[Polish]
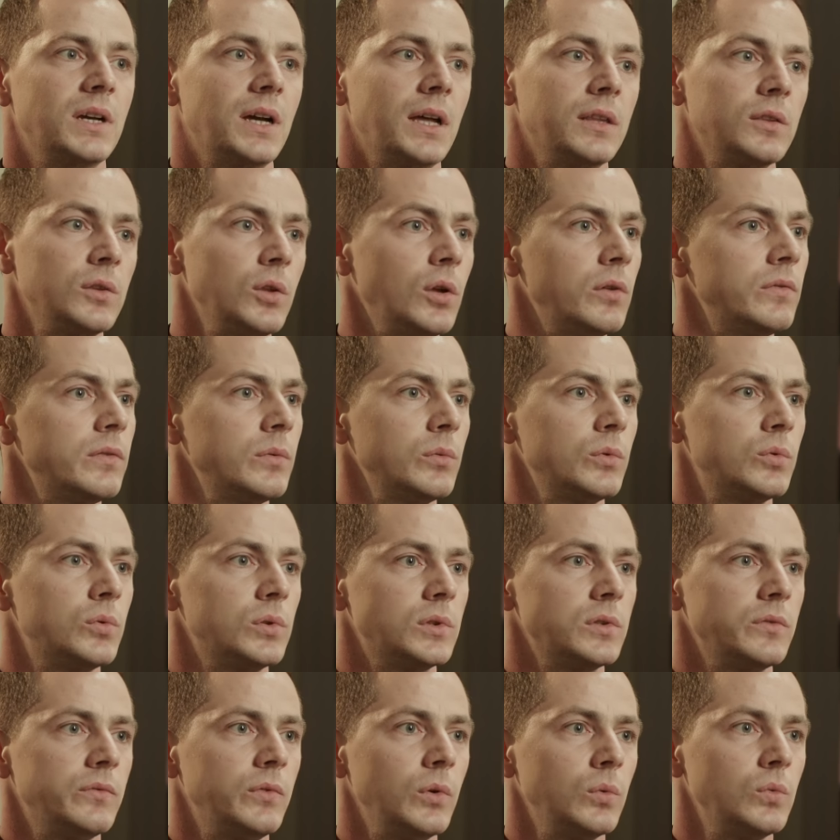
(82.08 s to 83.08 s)
handlowym,
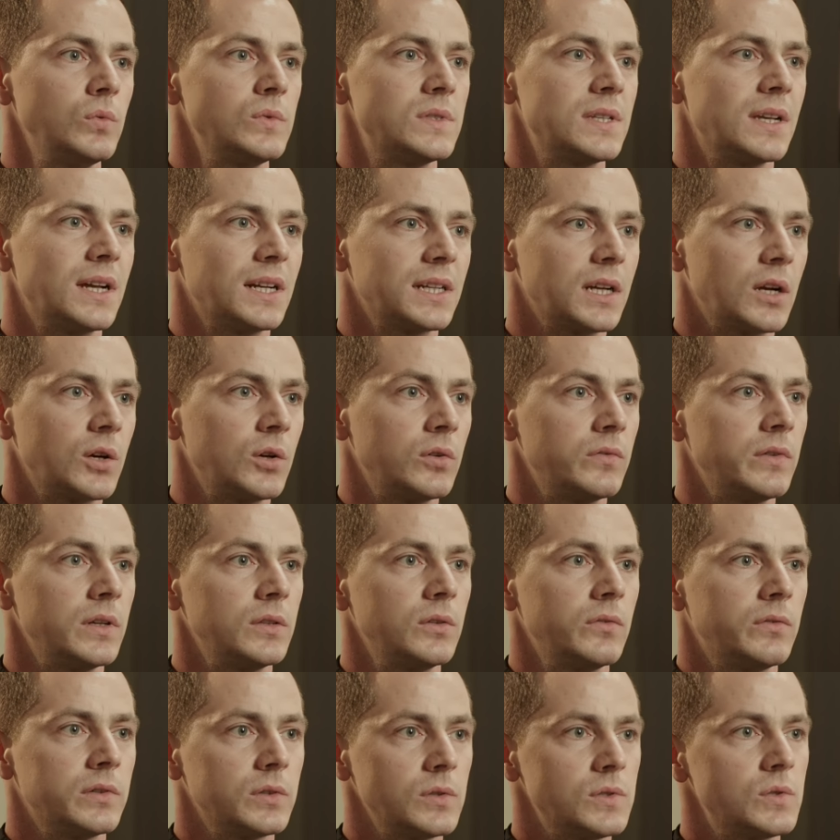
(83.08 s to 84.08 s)
który wiódł z
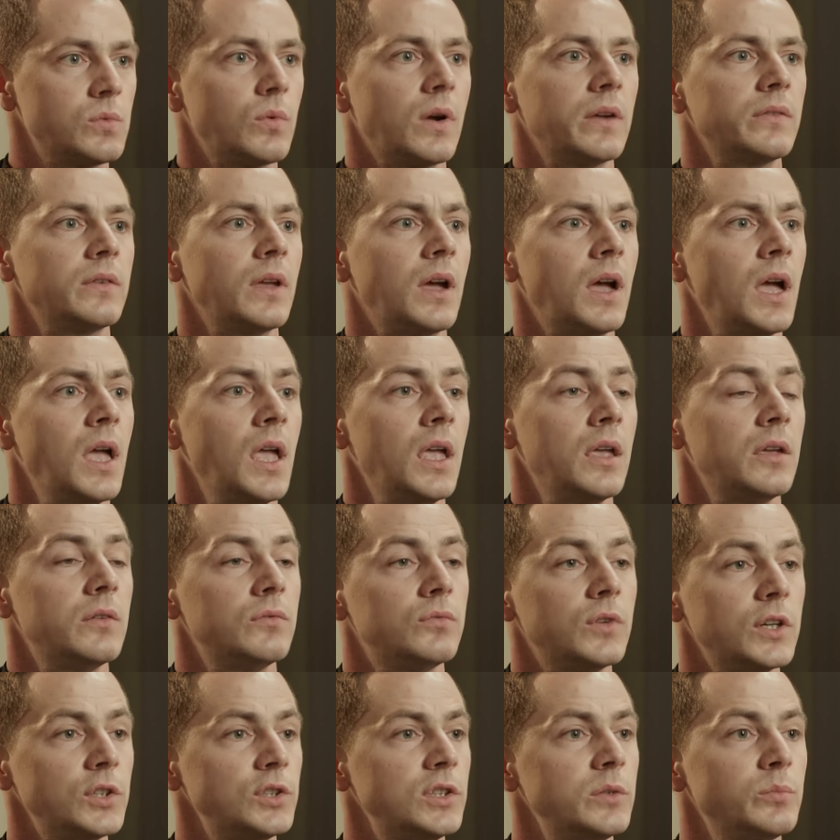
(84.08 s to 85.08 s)
Krakowa do Wrocławia
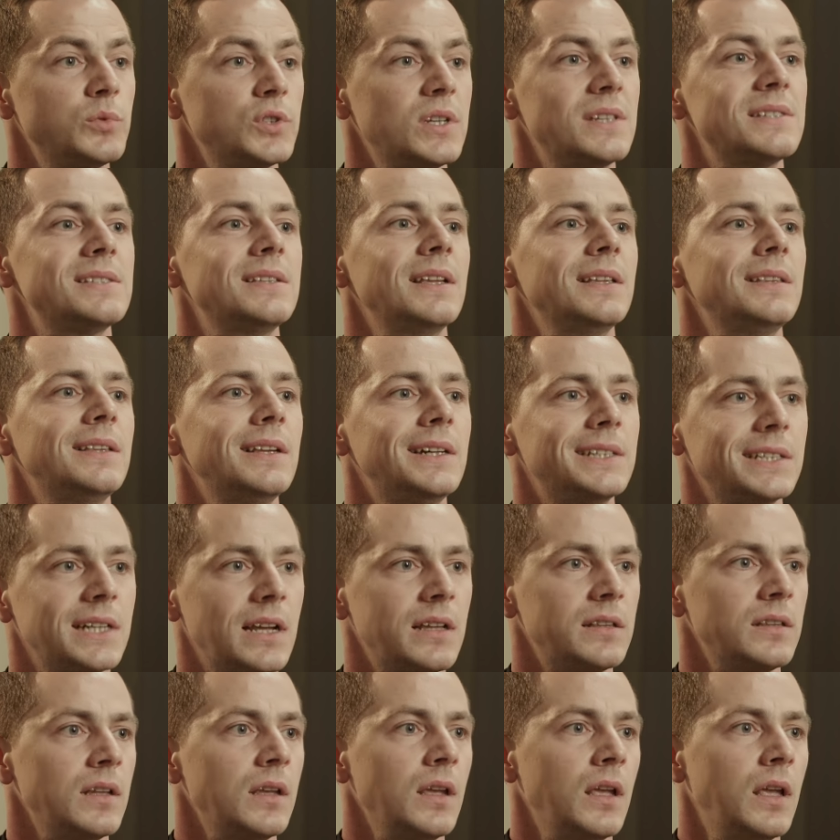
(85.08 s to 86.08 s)
właśnie przez te
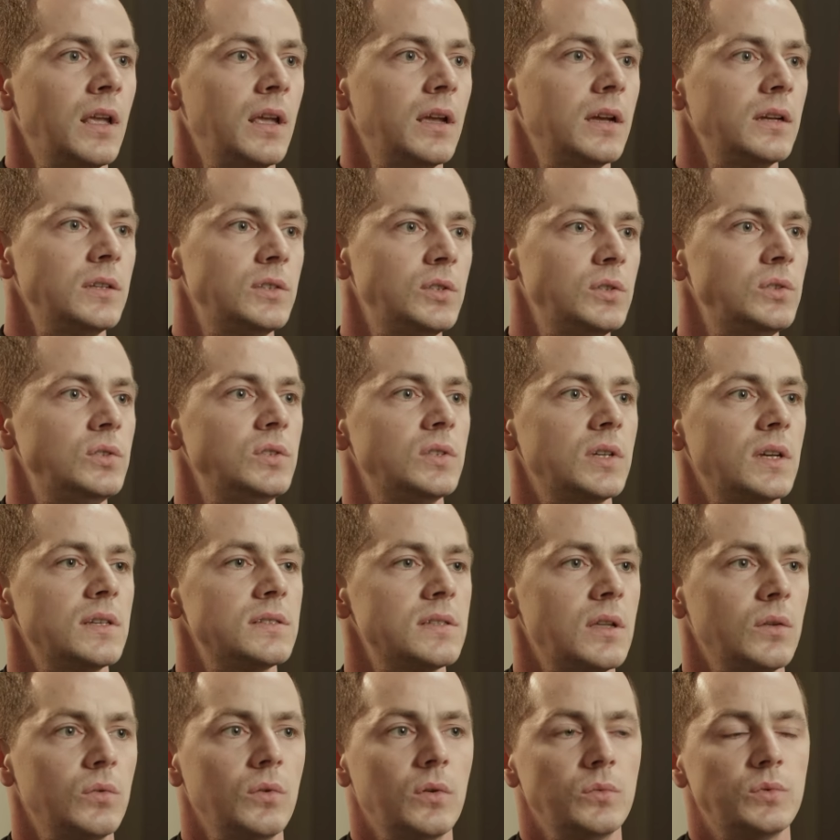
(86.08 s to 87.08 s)
tereny, gdzie
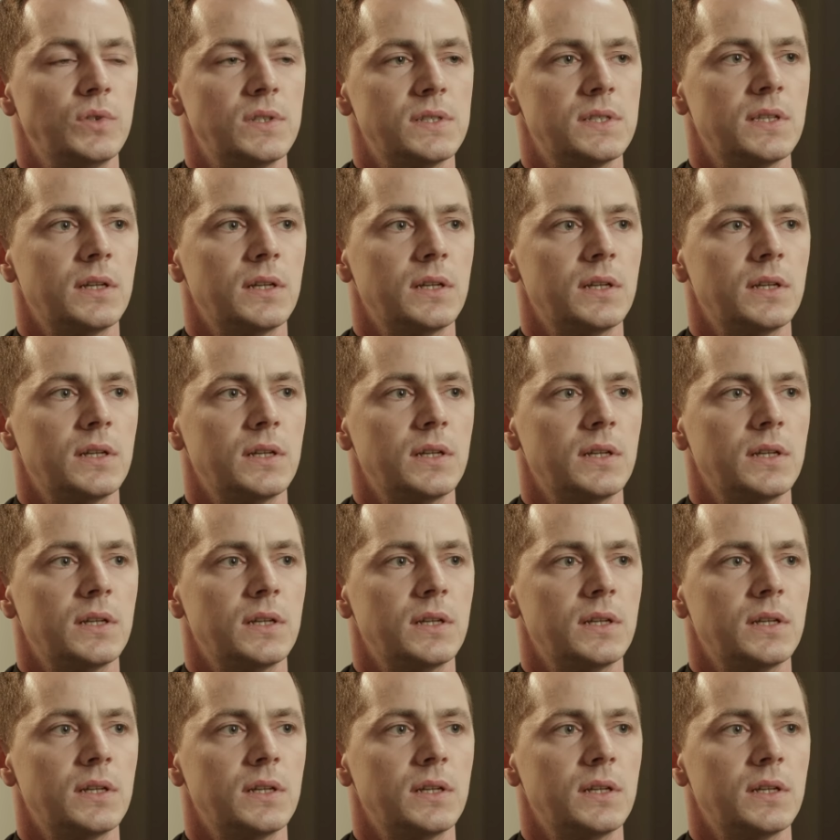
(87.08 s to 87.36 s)
dzisiaj znajdują się